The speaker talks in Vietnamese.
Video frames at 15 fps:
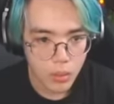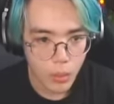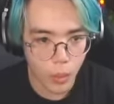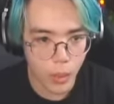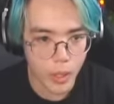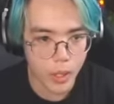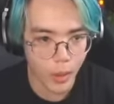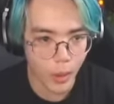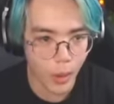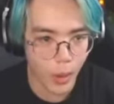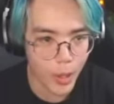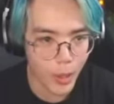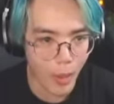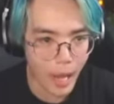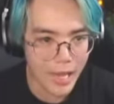Ui, trời
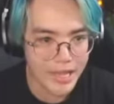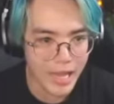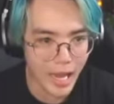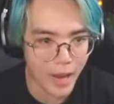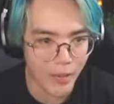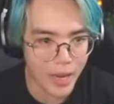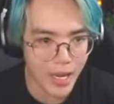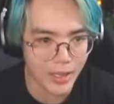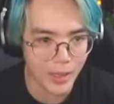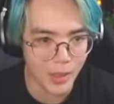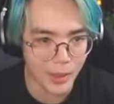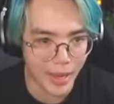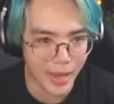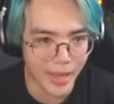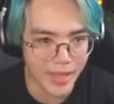ơi, quá trời quá đất
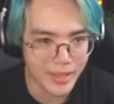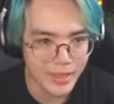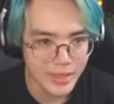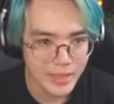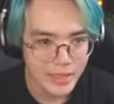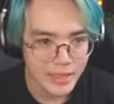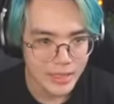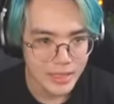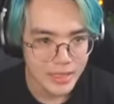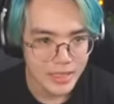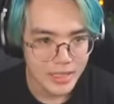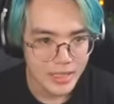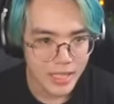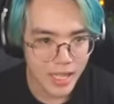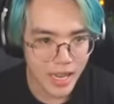luôn bạn ơi
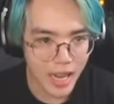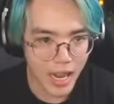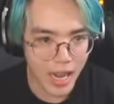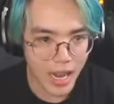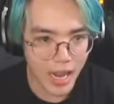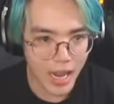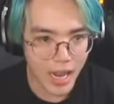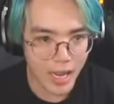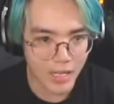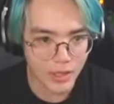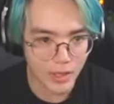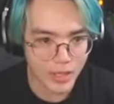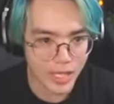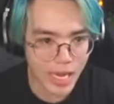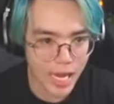à, tôi sẽ